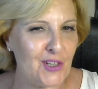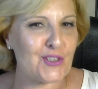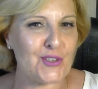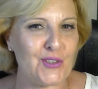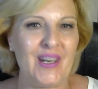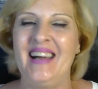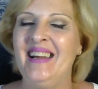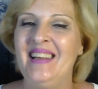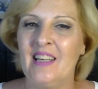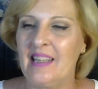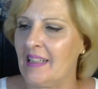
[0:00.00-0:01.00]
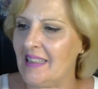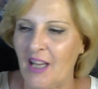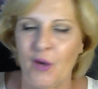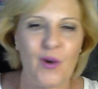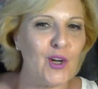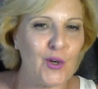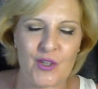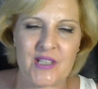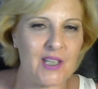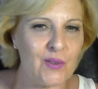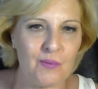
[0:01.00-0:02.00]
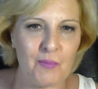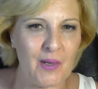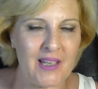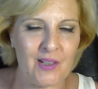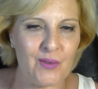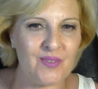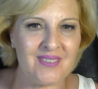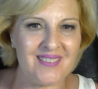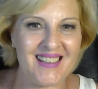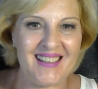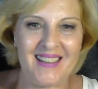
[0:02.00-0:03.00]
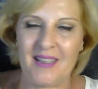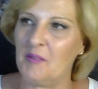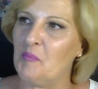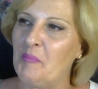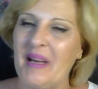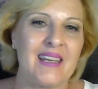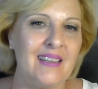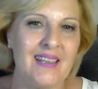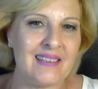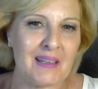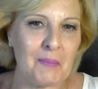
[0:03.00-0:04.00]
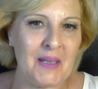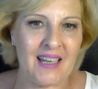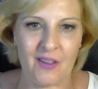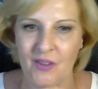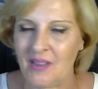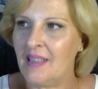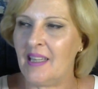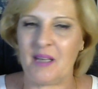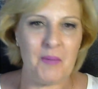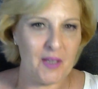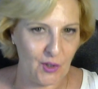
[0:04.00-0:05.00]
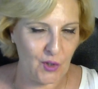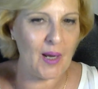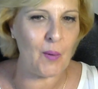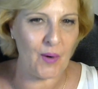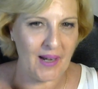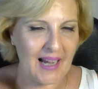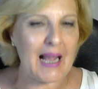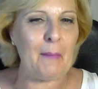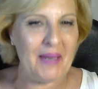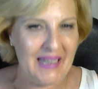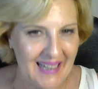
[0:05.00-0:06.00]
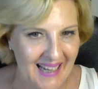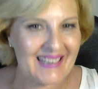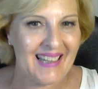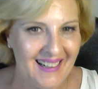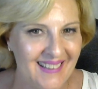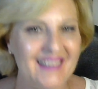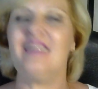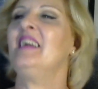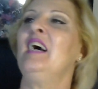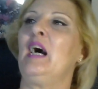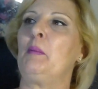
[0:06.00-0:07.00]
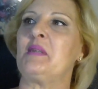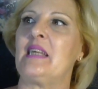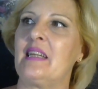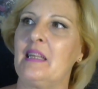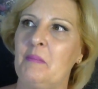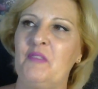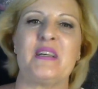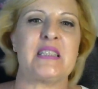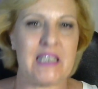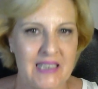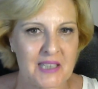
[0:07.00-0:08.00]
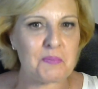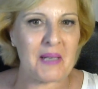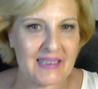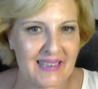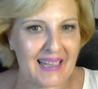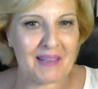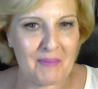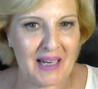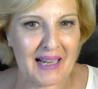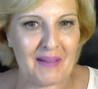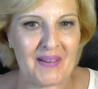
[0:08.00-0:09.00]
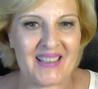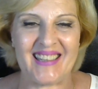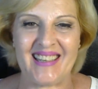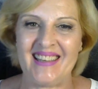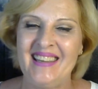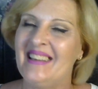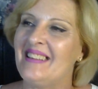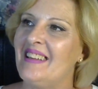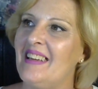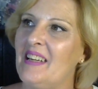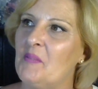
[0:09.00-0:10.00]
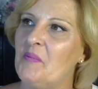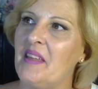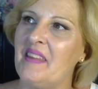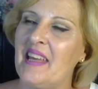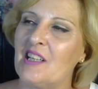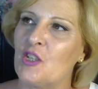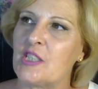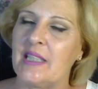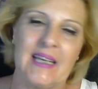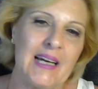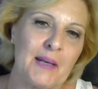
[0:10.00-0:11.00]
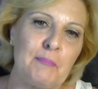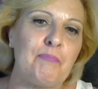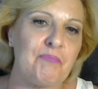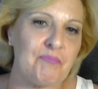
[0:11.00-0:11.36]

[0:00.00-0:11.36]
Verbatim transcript: yo sola, eh, dejo el coche en un, em, parque indeterminado determinado y me doy una buena caminata, ¿eh? a pesar de mi fascitis plantar que me la acaban de, diagnosticar